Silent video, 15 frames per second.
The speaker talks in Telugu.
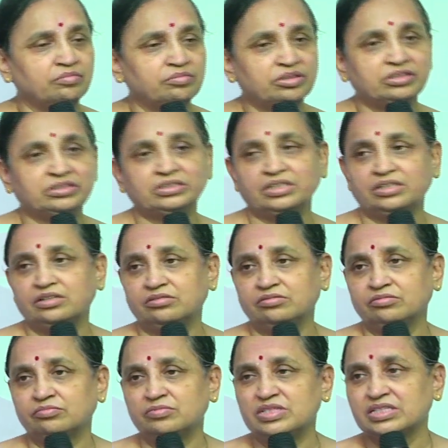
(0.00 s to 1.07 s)

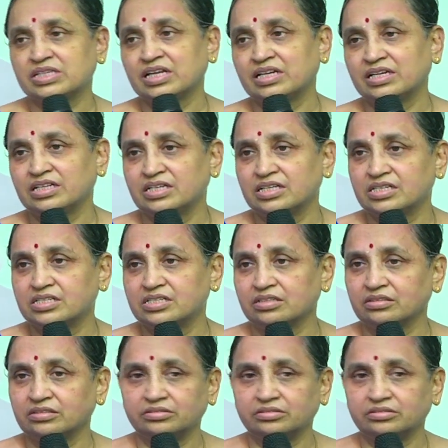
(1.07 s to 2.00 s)
అబార్షన్లు మిస్క్యారేజెస్